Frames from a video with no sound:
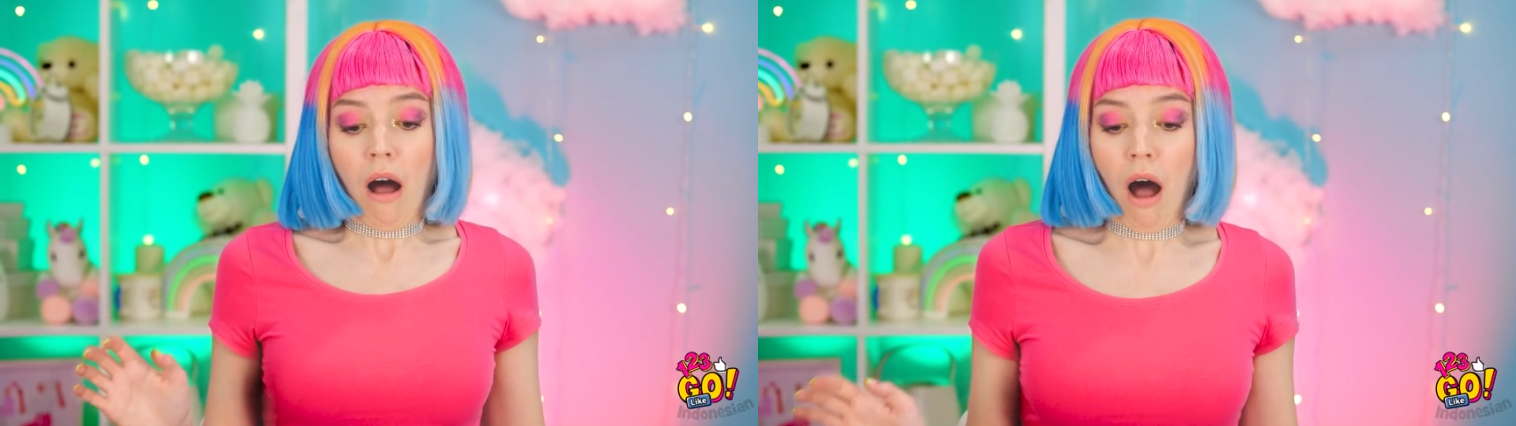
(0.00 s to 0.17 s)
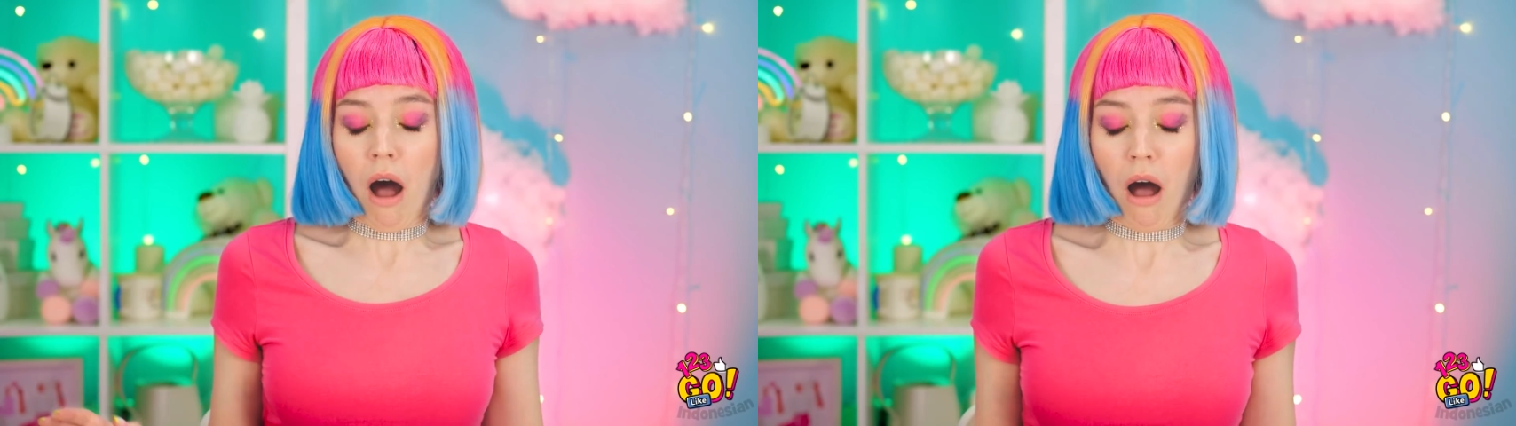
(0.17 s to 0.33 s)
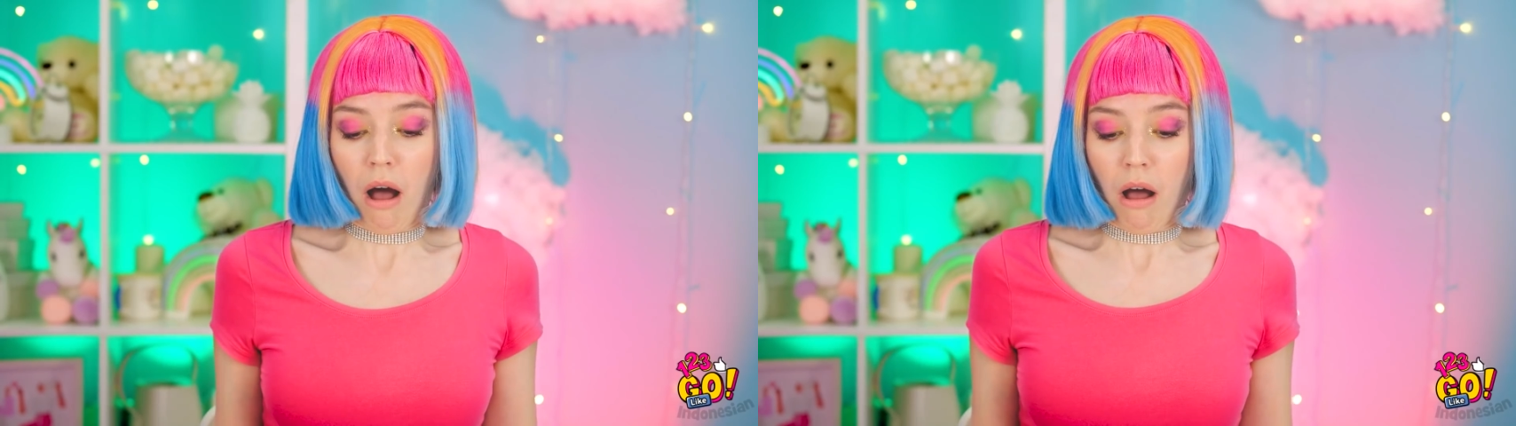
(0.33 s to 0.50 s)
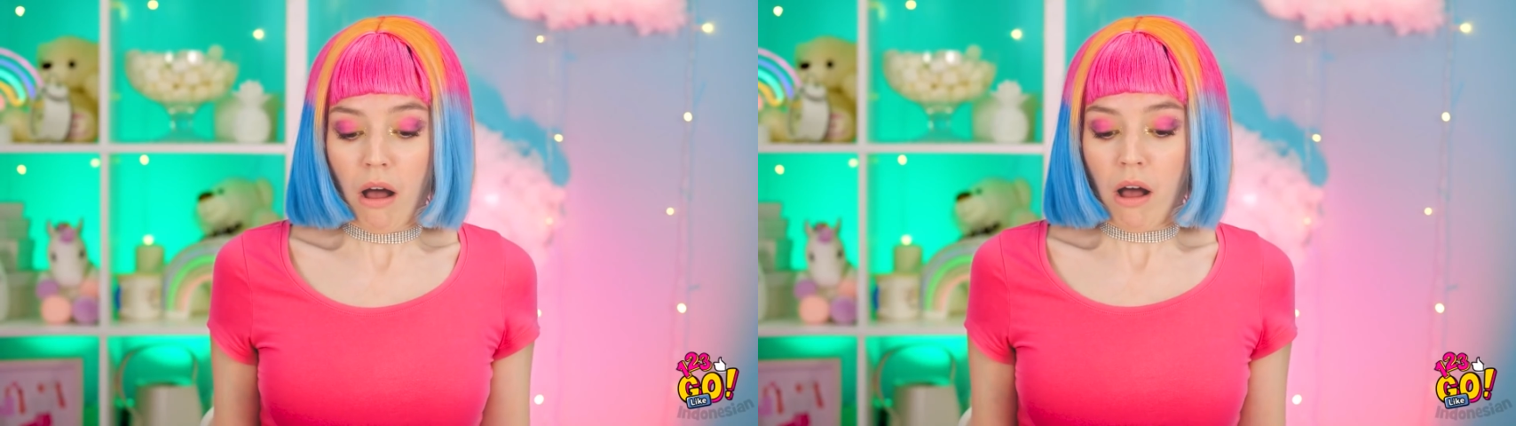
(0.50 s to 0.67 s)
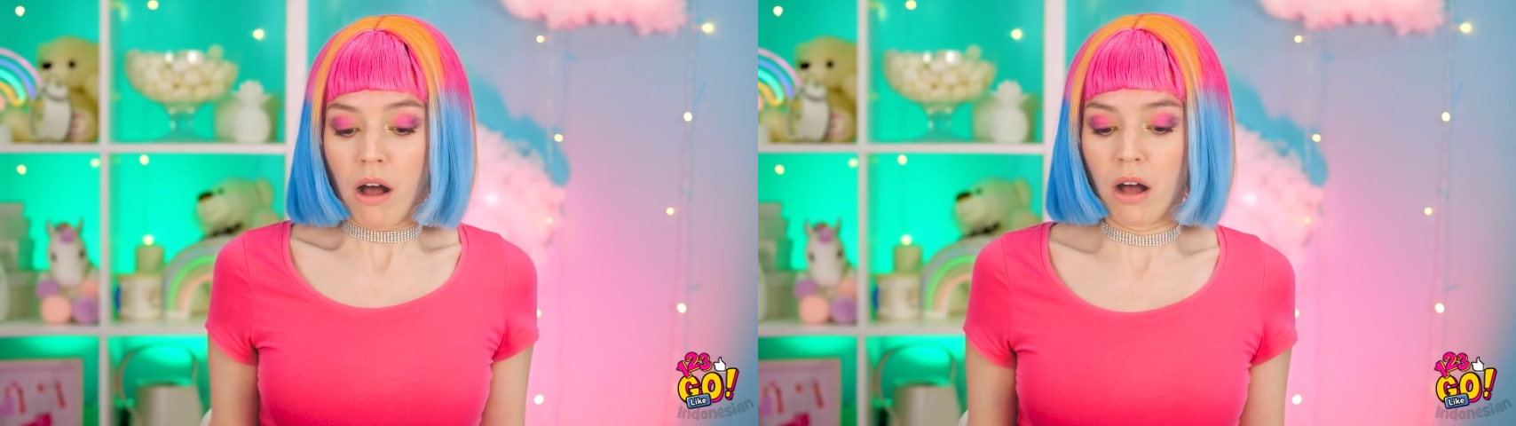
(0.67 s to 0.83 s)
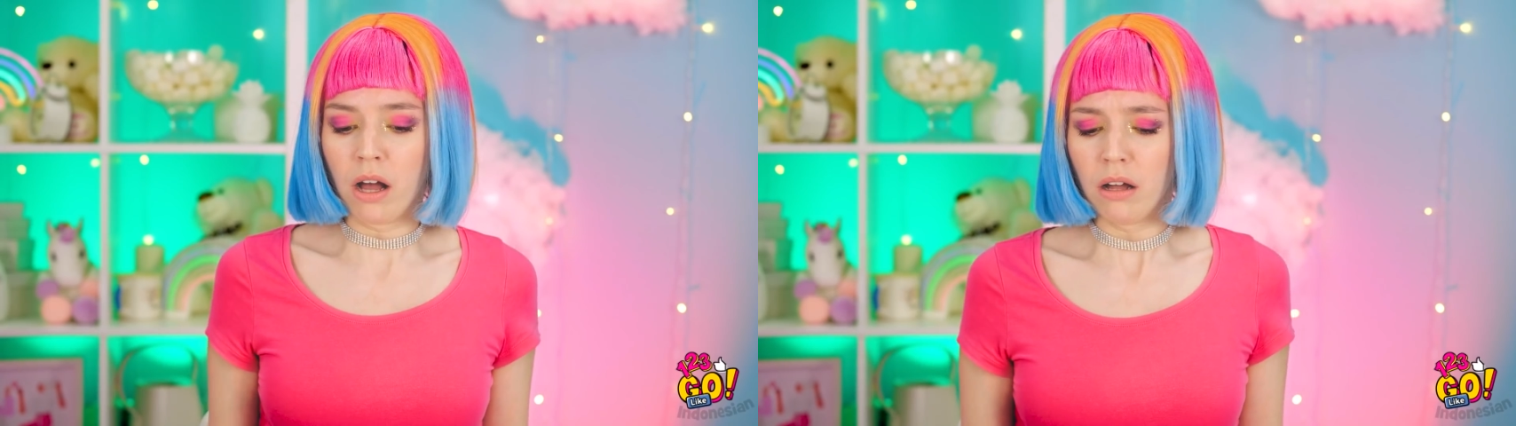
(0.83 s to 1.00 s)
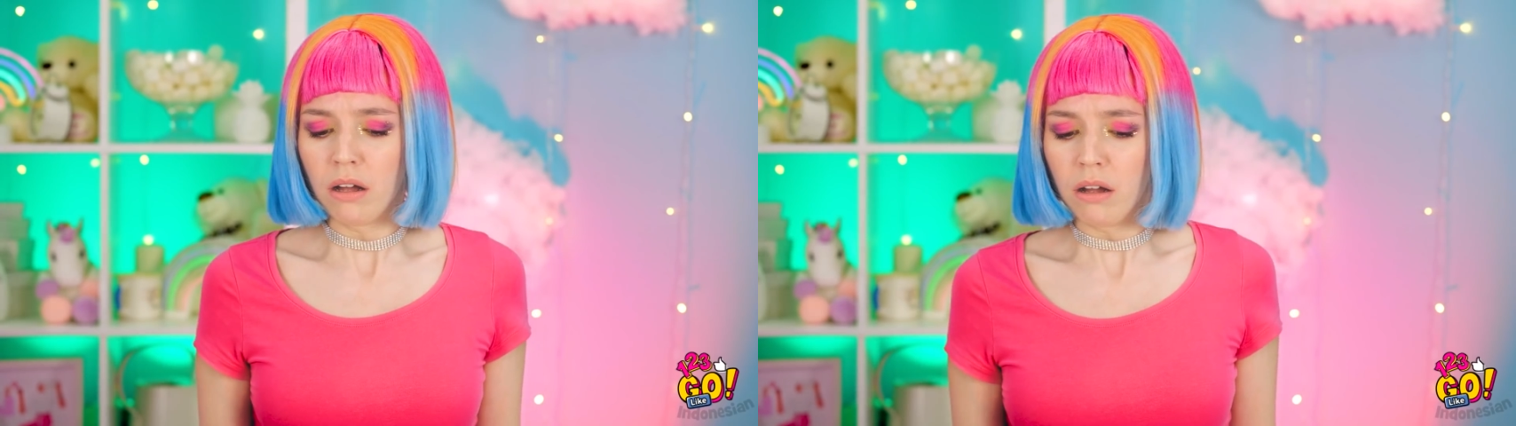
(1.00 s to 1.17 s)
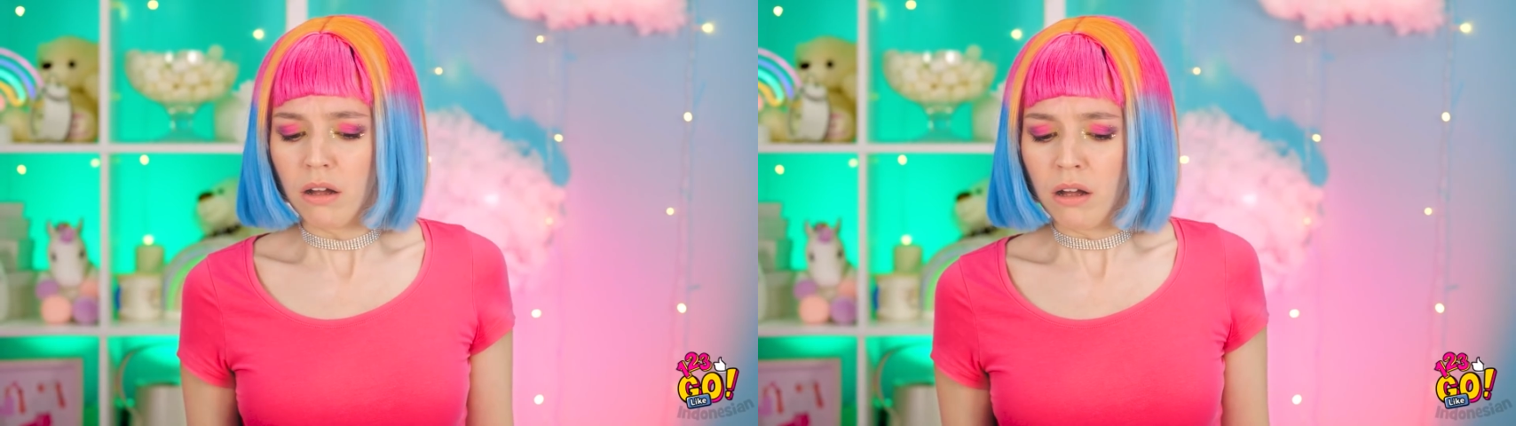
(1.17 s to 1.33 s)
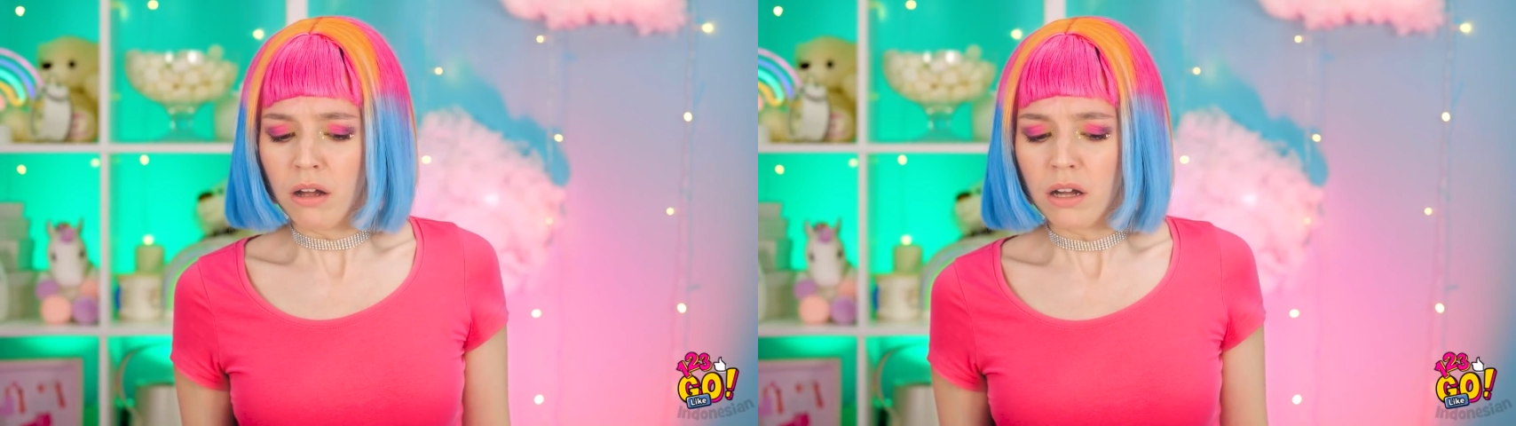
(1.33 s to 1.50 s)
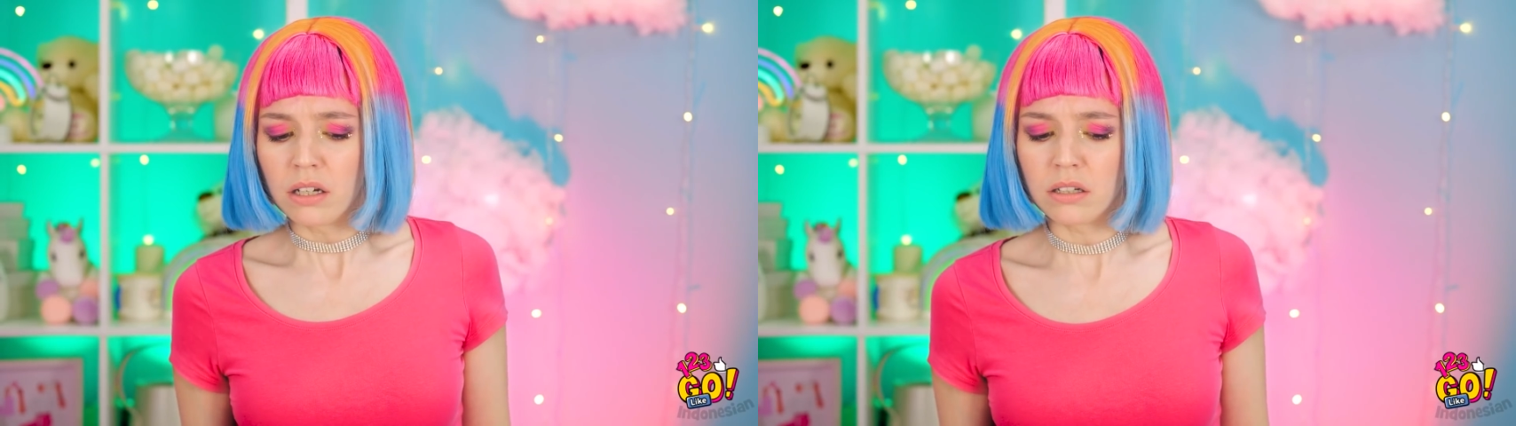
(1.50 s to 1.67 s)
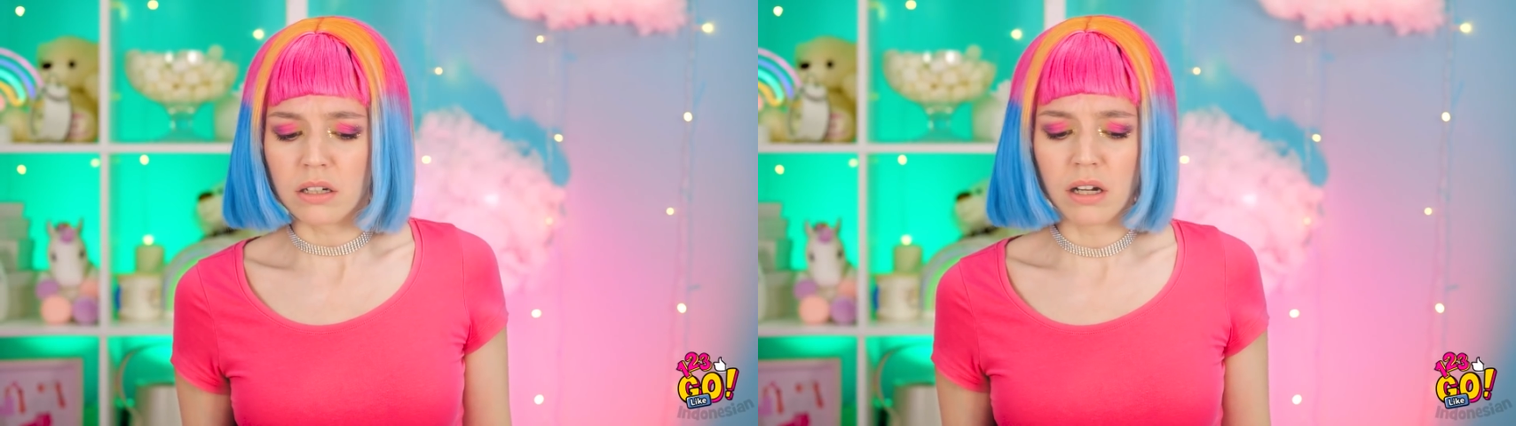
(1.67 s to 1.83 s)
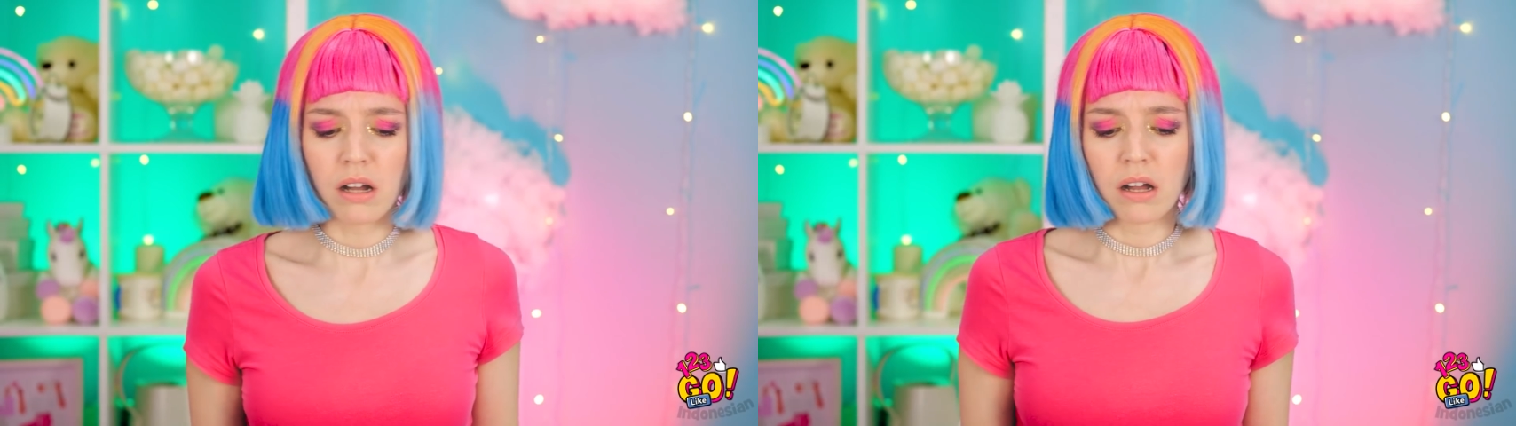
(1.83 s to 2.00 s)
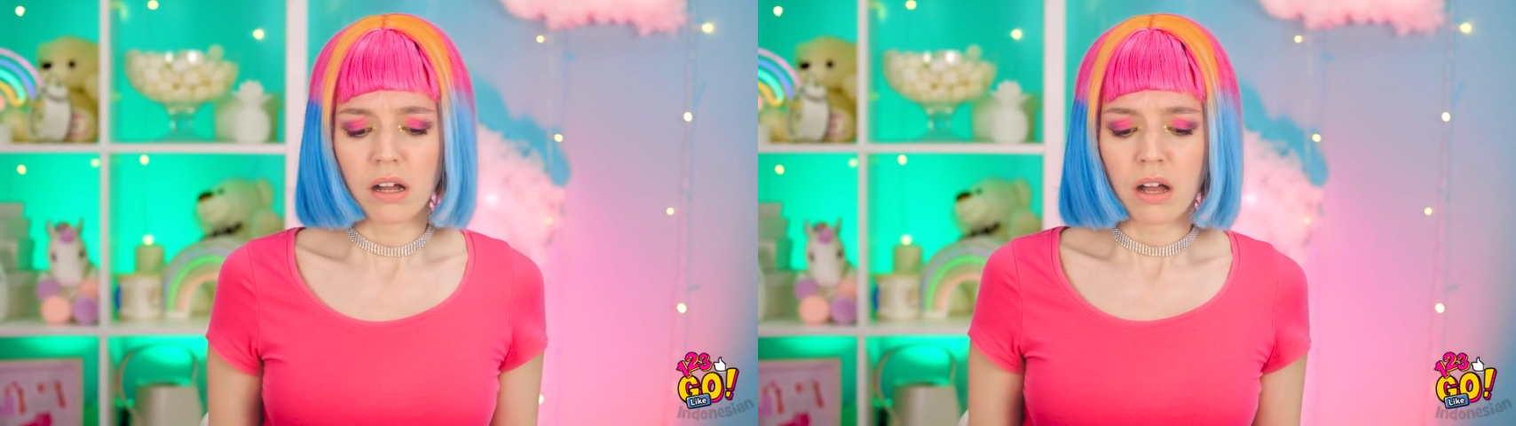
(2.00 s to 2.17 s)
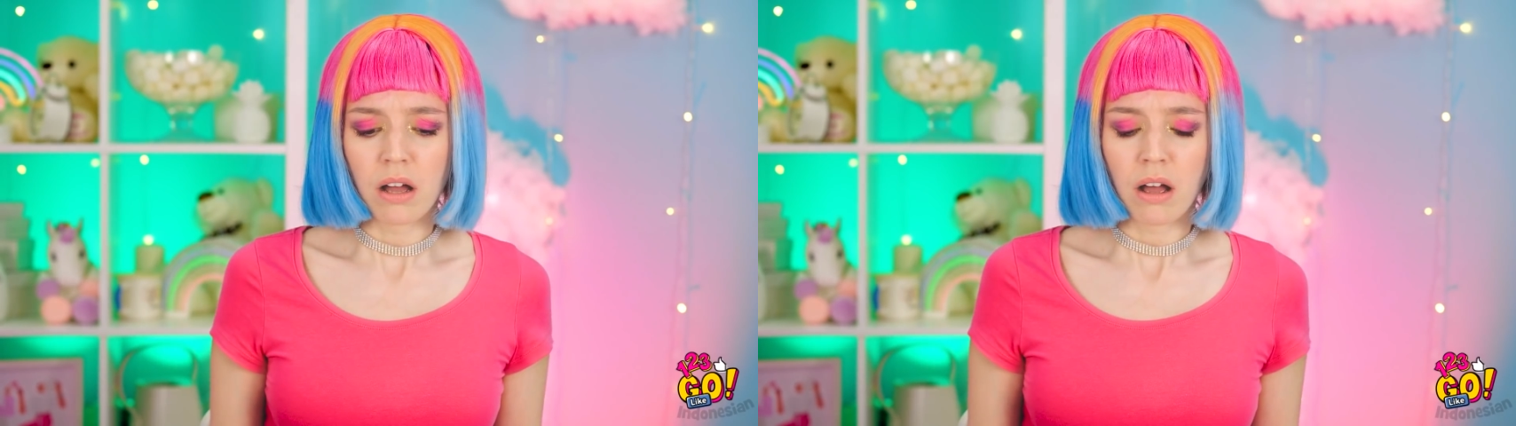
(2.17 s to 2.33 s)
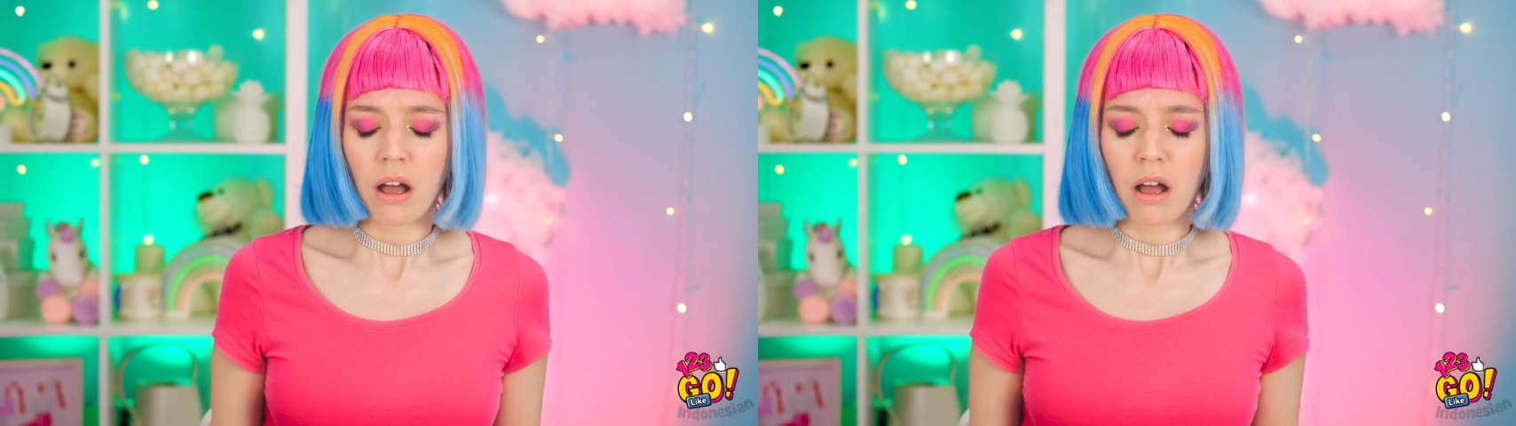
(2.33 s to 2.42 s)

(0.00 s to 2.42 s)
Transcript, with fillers: bola mata. Cuma bohongan